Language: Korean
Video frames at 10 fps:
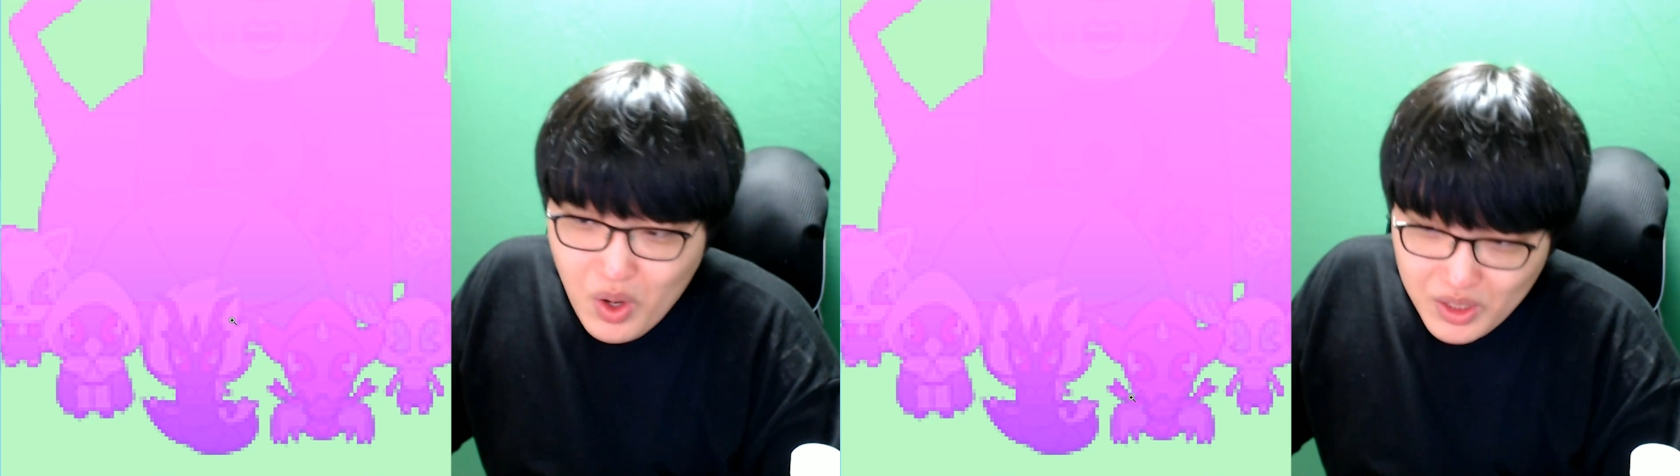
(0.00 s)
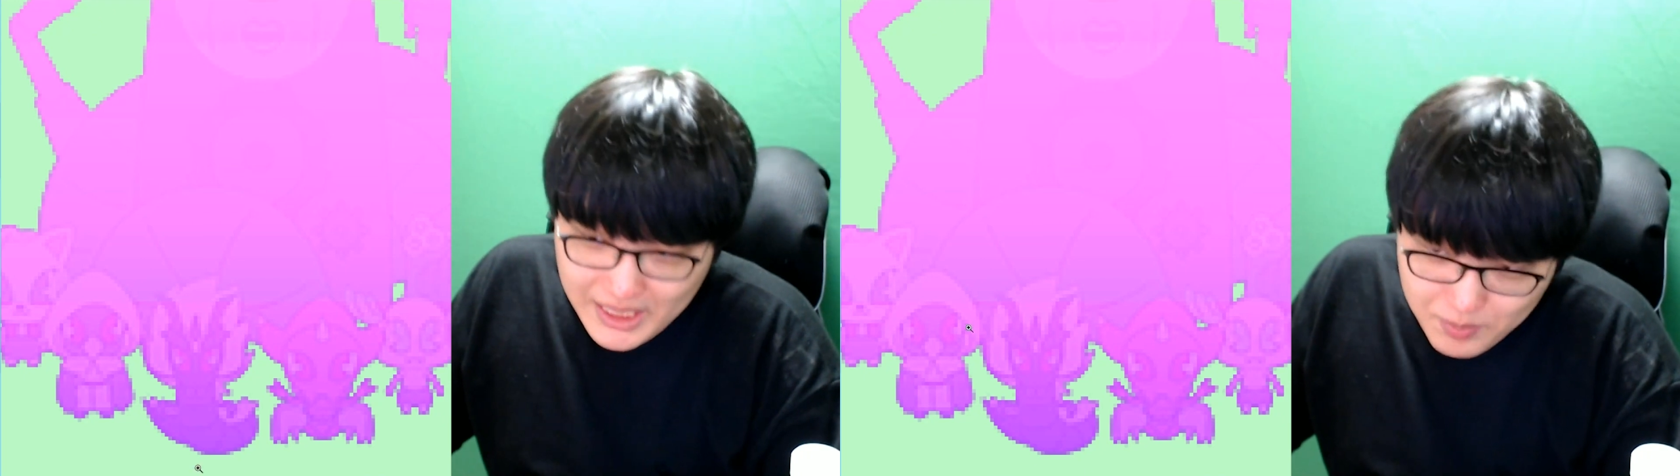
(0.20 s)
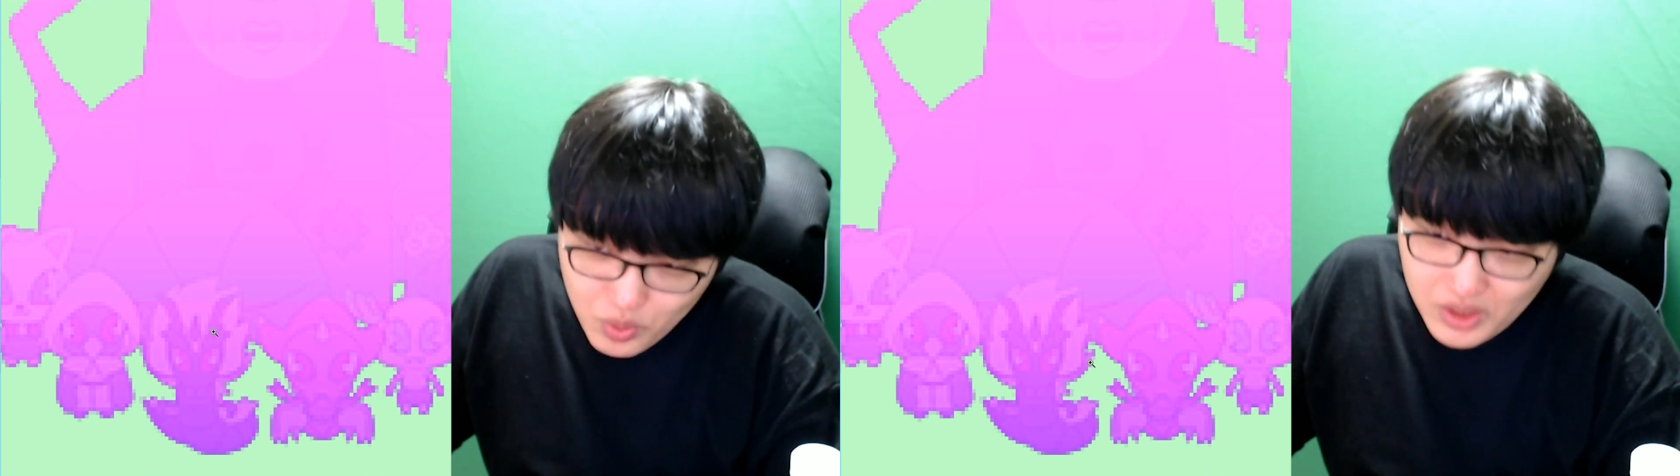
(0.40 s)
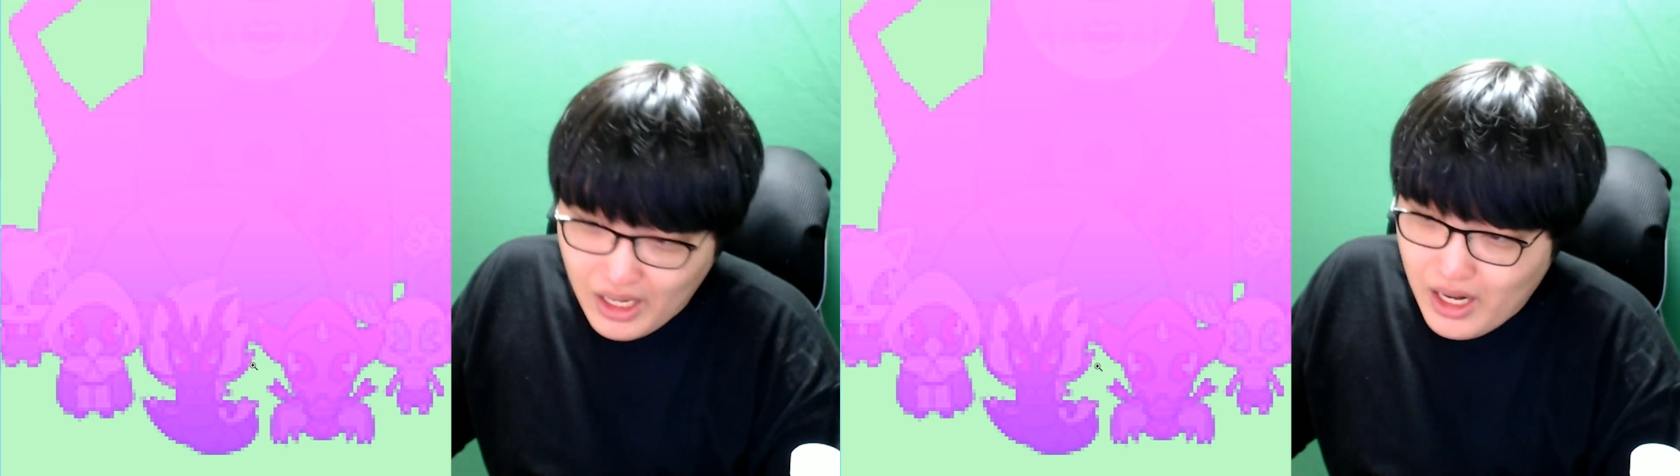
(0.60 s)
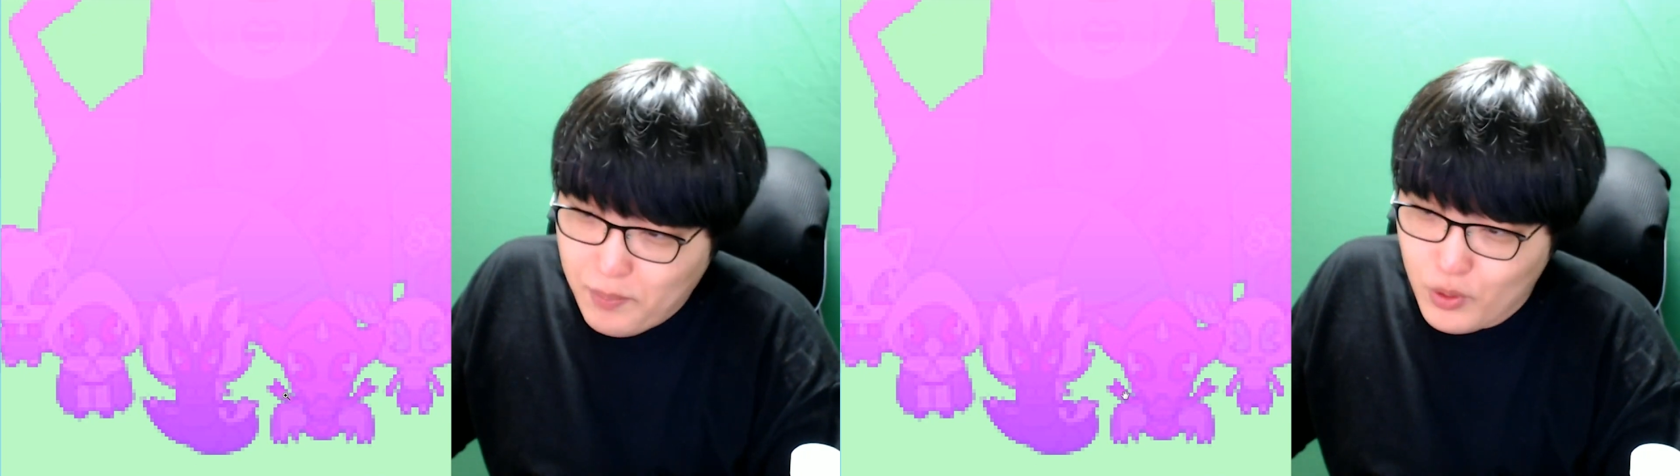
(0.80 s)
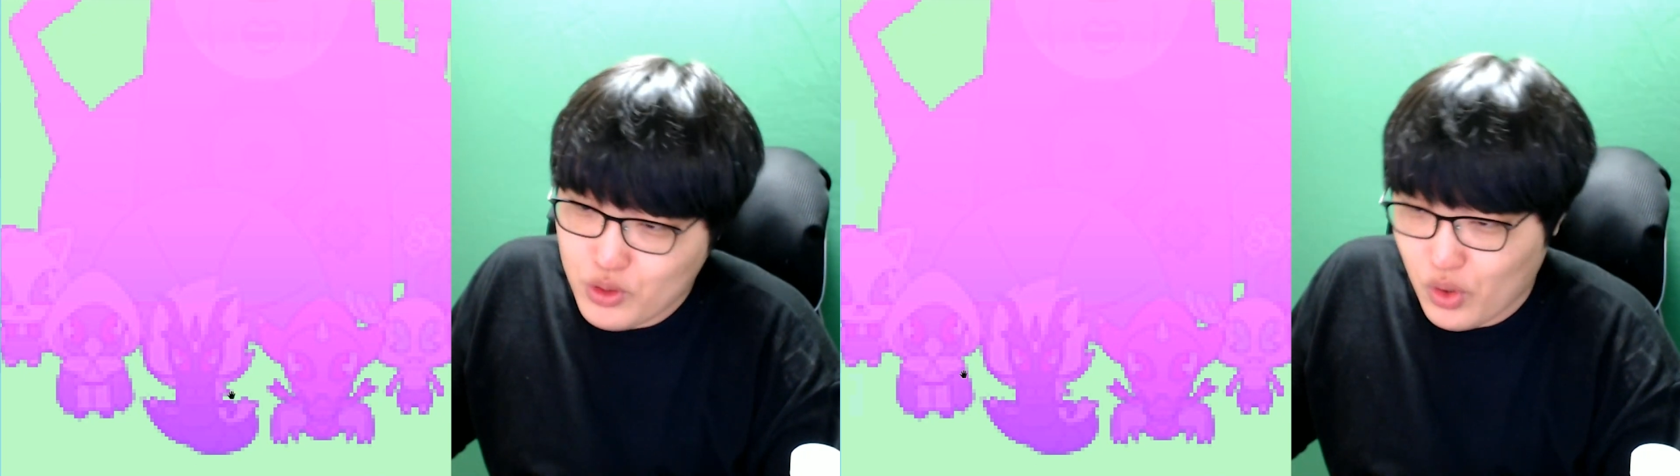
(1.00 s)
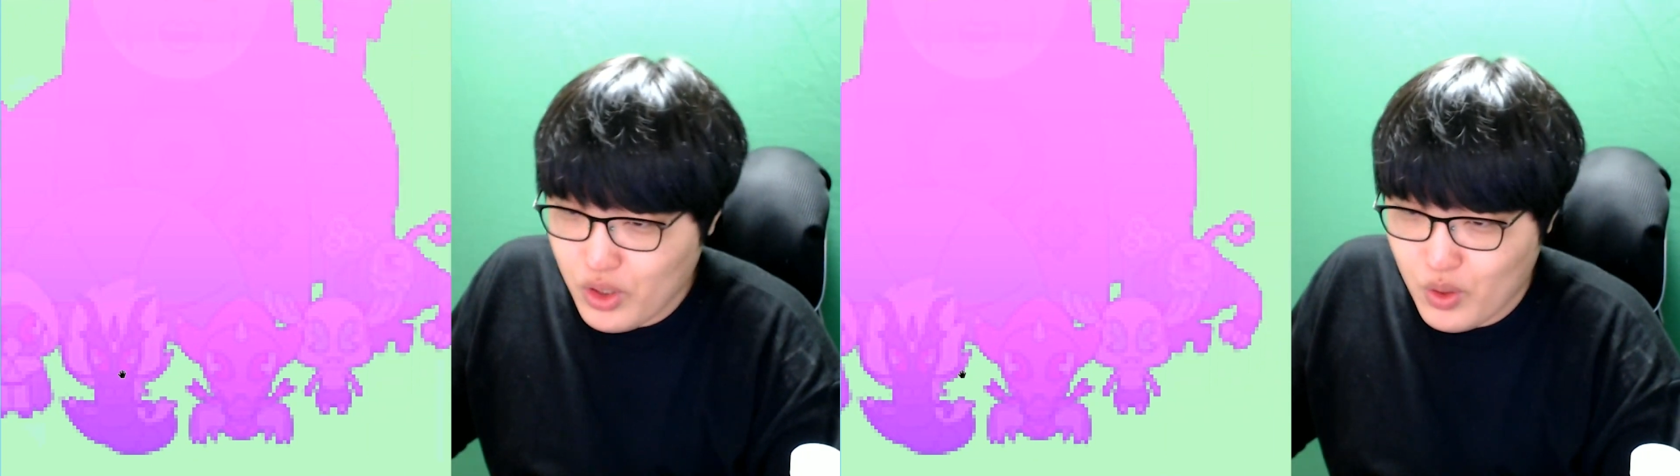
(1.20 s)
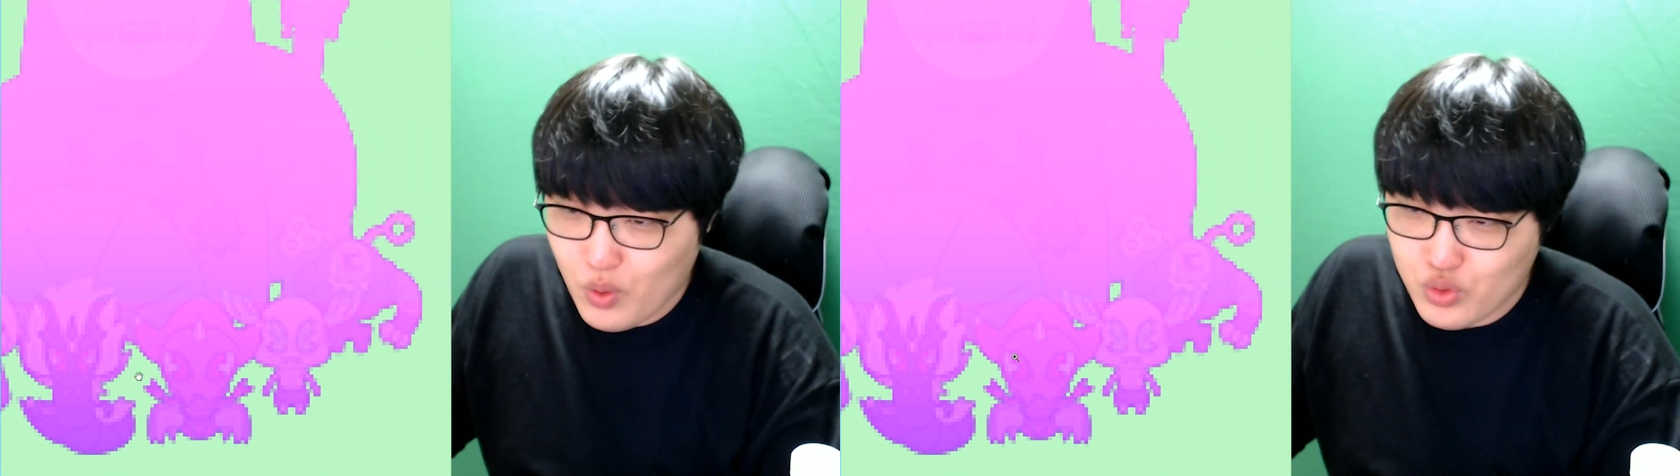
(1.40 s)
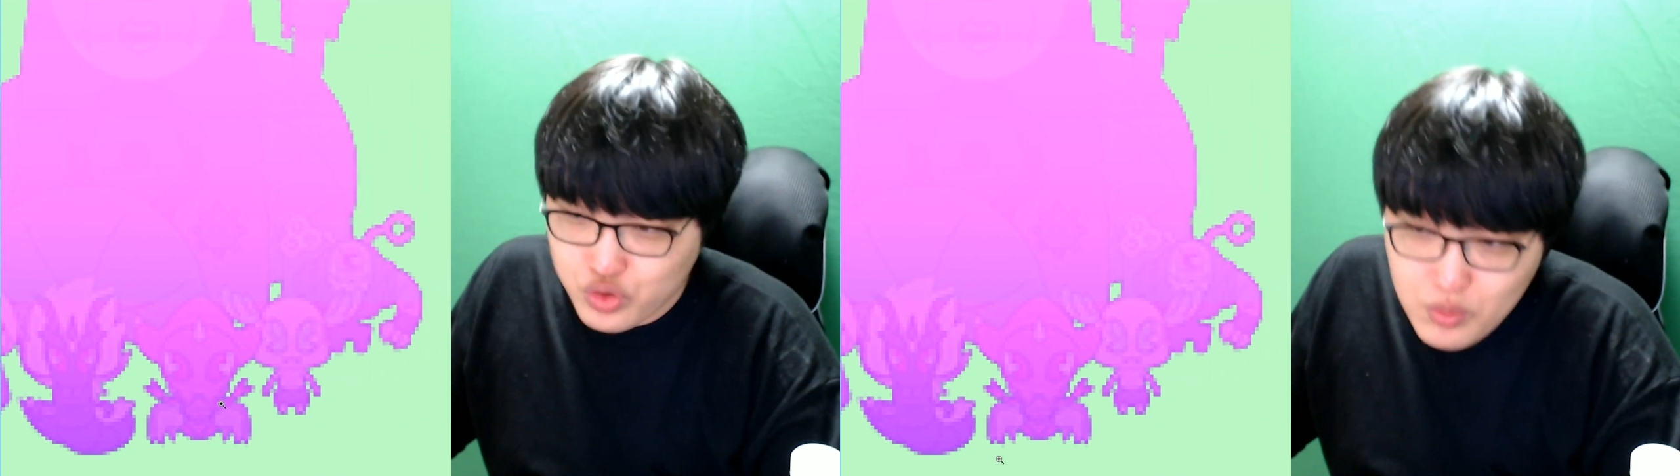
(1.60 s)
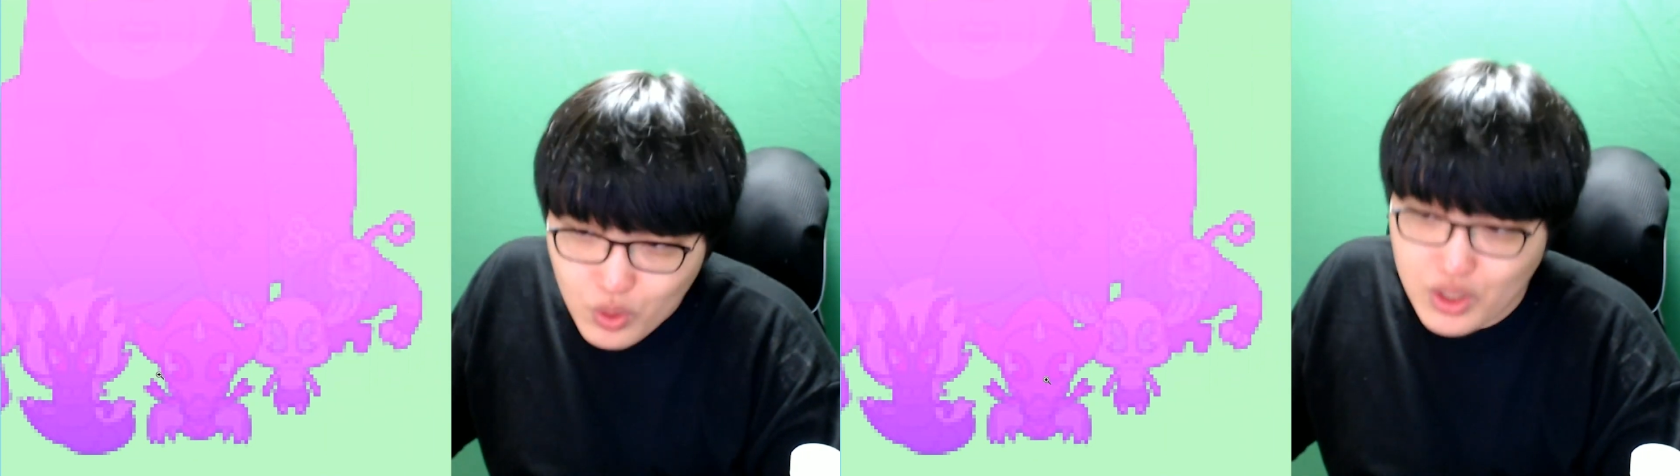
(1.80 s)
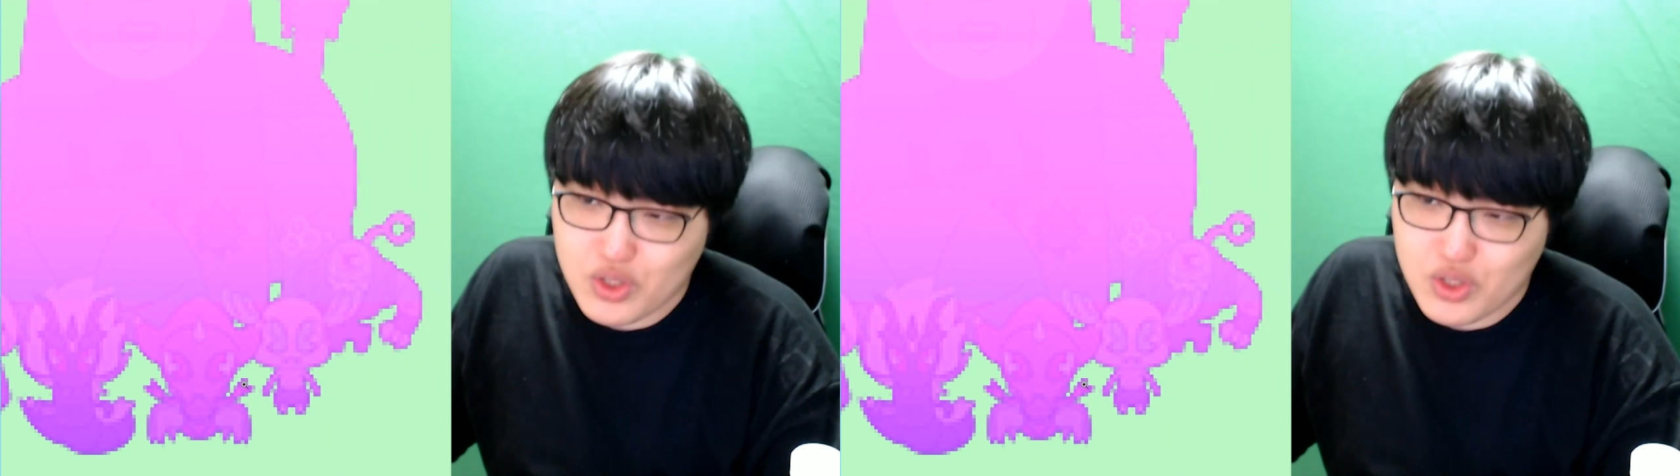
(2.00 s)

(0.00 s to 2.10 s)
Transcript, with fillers: 이무기 타락번 서 있고 충목기